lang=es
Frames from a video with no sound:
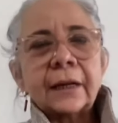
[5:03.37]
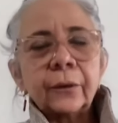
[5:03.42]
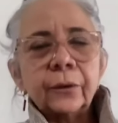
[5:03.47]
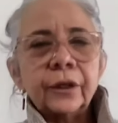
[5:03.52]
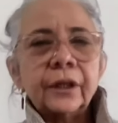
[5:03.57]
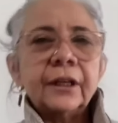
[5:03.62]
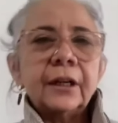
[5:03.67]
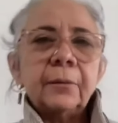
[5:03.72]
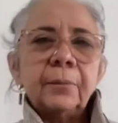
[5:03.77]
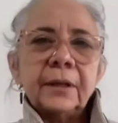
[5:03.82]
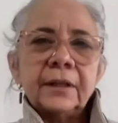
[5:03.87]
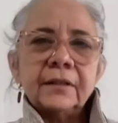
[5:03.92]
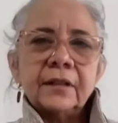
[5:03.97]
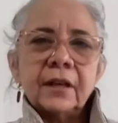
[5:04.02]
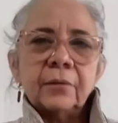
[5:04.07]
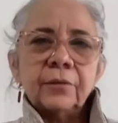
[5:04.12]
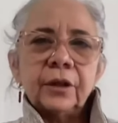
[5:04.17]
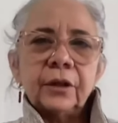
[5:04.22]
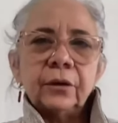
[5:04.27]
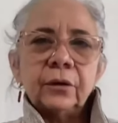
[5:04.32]
desarrollen el
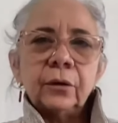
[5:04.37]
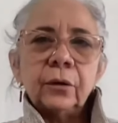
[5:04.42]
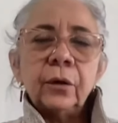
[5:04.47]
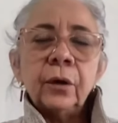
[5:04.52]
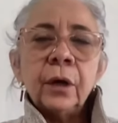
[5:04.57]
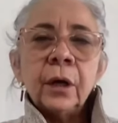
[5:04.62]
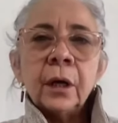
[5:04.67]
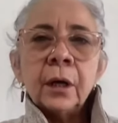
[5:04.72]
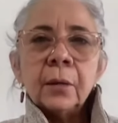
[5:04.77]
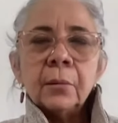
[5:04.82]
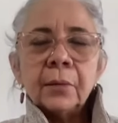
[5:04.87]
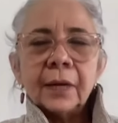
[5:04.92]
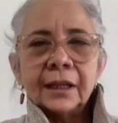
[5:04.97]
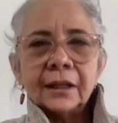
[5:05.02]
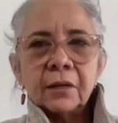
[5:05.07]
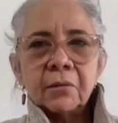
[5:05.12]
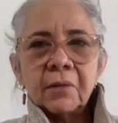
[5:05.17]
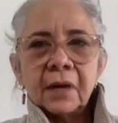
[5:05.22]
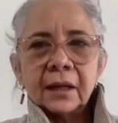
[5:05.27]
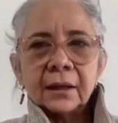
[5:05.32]
pensamiento
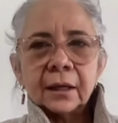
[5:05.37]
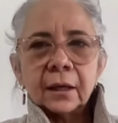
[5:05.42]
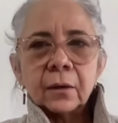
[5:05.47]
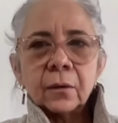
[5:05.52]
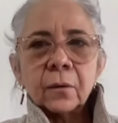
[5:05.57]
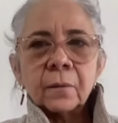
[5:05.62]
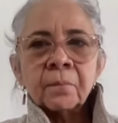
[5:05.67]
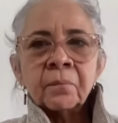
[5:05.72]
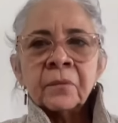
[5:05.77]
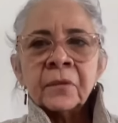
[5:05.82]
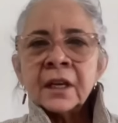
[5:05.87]
matemático.